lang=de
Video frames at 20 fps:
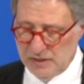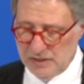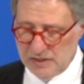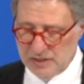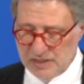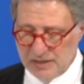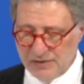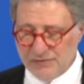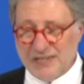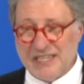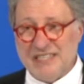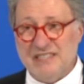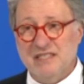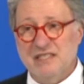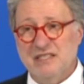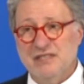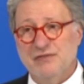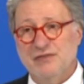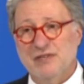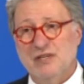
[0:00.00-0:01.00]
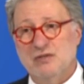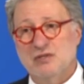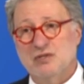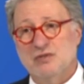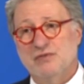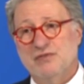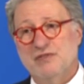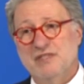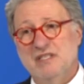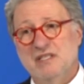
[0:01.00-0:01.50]
Sie erfanden die
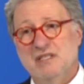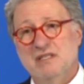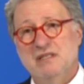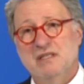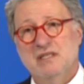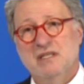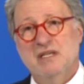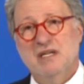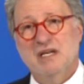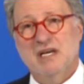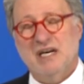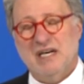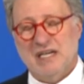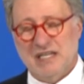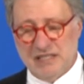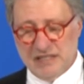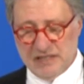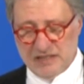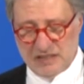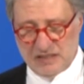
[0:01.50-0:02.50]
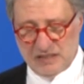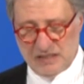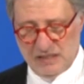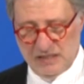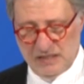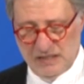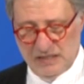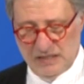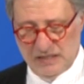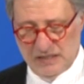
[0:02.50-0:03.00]
Philosophie als
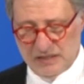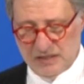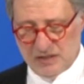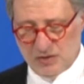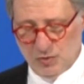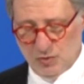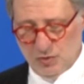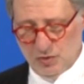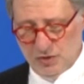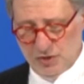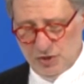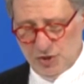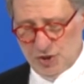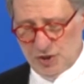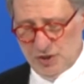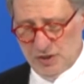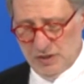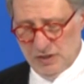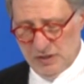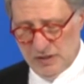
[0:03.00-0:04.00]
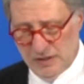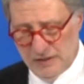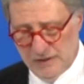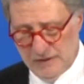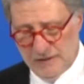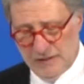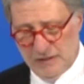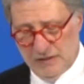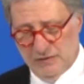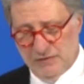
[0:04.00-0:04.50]
historisch
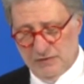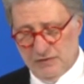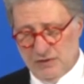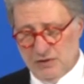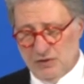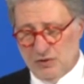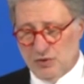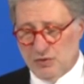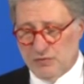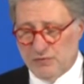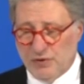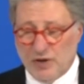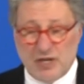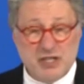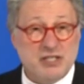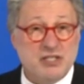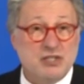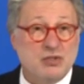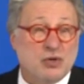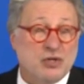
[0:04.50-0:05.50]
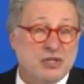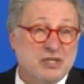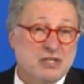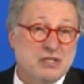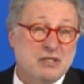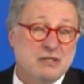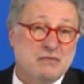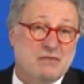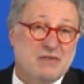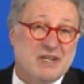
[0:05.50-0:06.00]
völlig
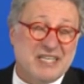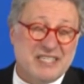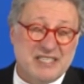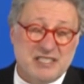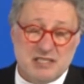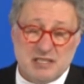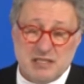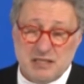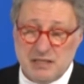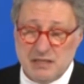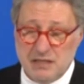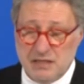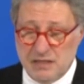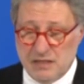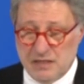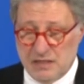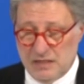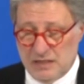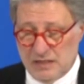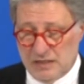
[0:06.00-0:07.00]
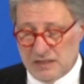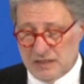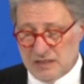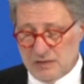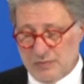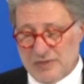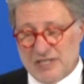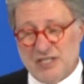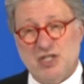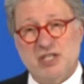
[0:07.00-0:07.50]
neue Weise des
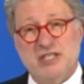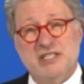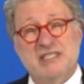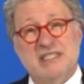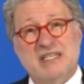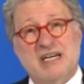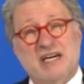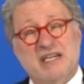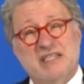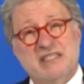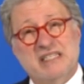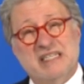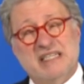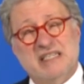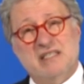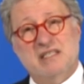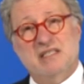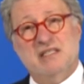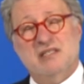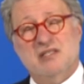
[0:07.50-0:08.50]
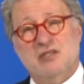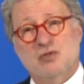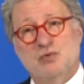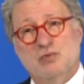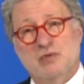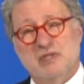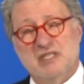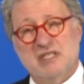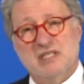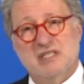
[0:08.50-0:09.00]
menschlichen Nachdenkens
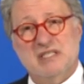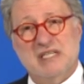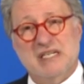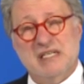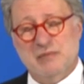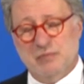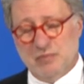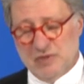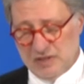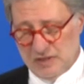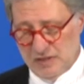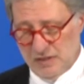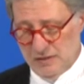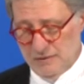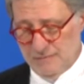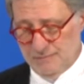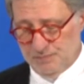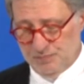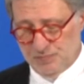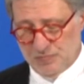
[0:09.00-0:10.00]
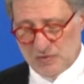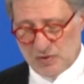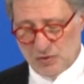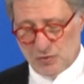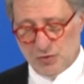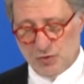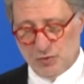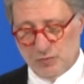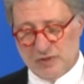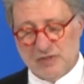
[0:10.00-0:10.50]
über sich selbst
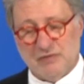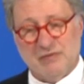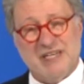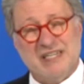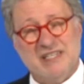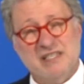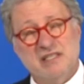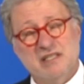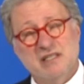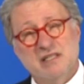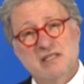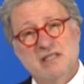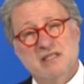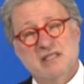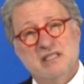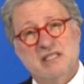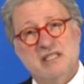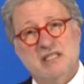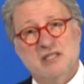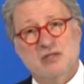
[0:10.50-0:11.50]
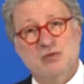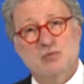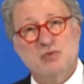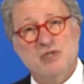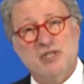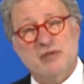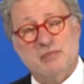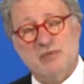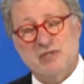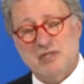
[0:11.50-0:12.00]
und über die Welt, die ihn
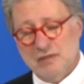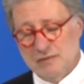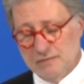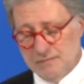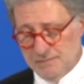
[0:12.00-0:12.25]
umgibt.